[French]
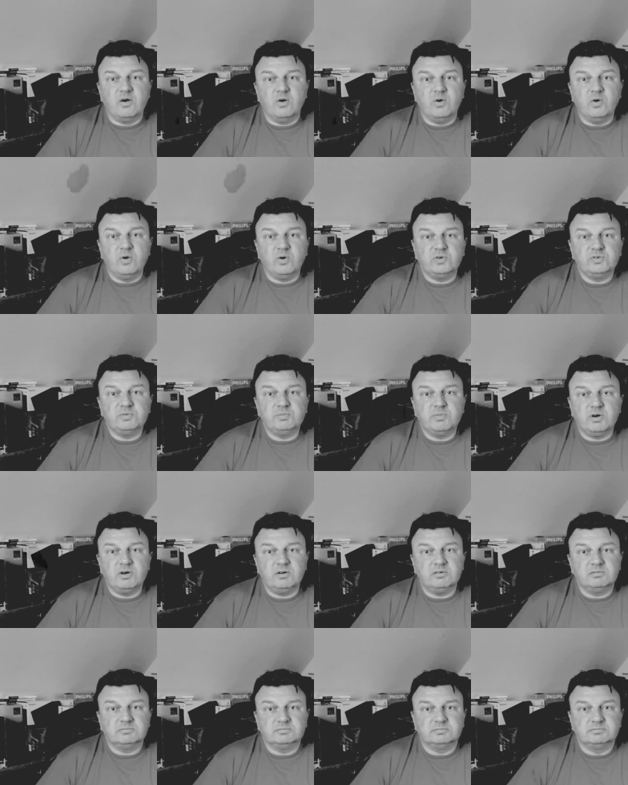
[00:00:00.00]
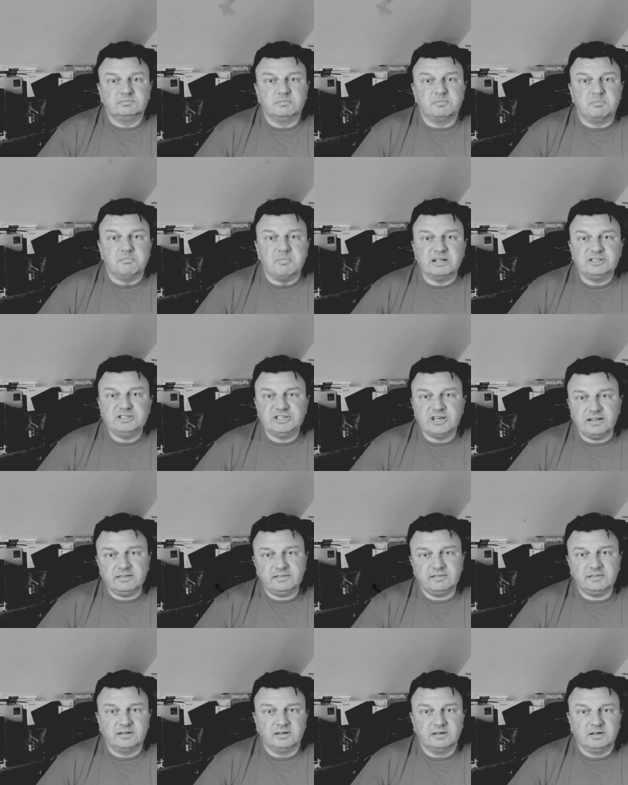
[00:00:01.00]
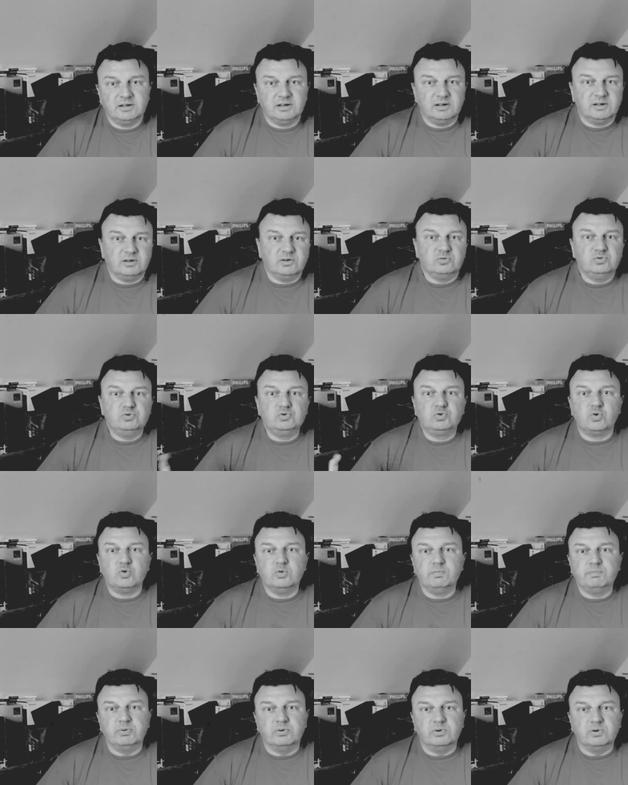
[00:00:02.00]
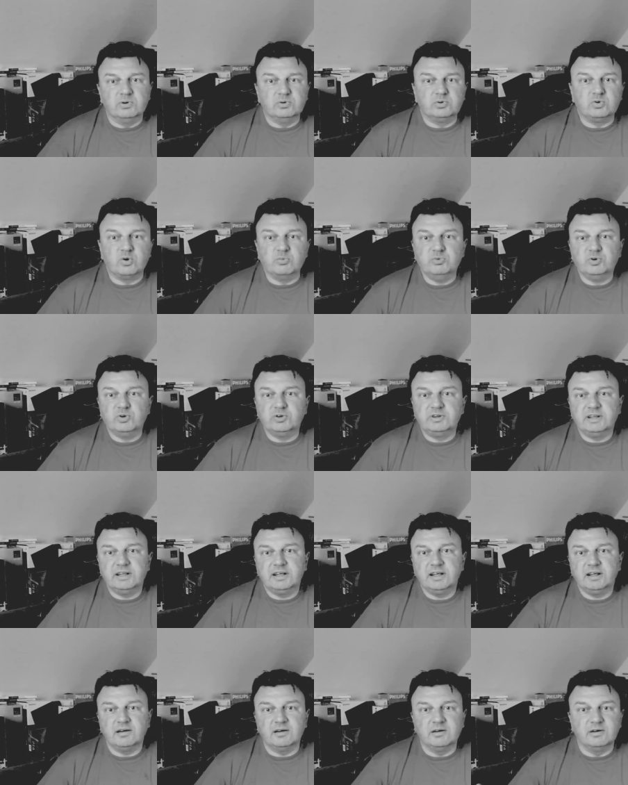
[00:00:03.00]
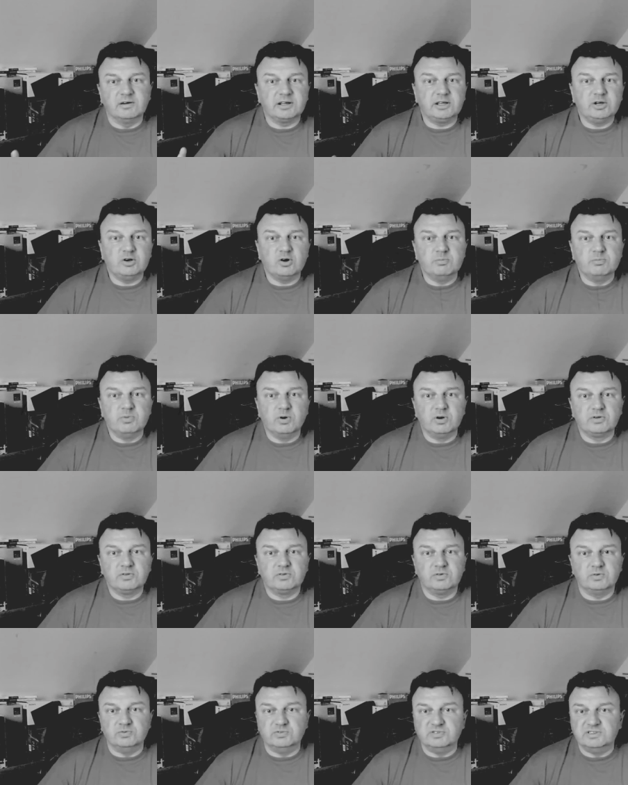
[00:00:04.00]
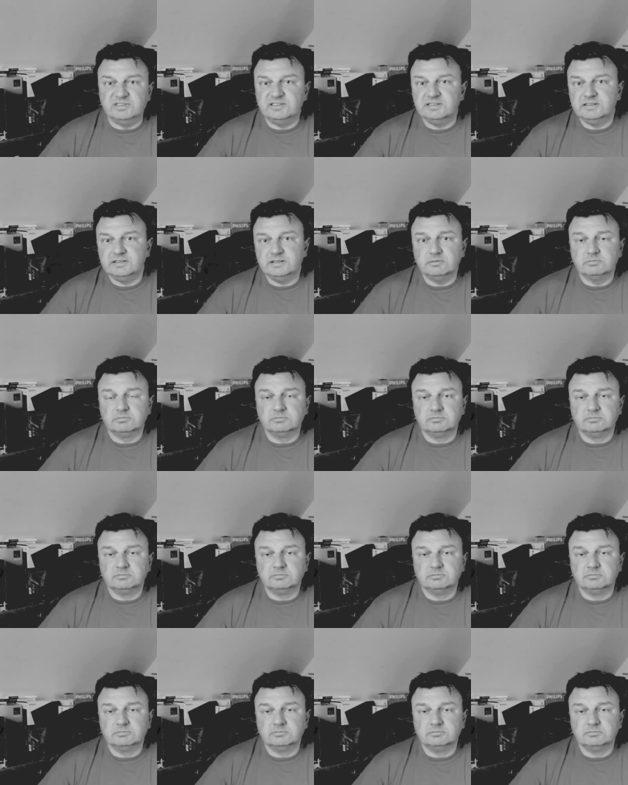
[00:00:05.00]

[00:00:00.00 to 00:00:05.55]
Heureusement, Mathias, du groupe euh, communautaire Recallbox du Zizi,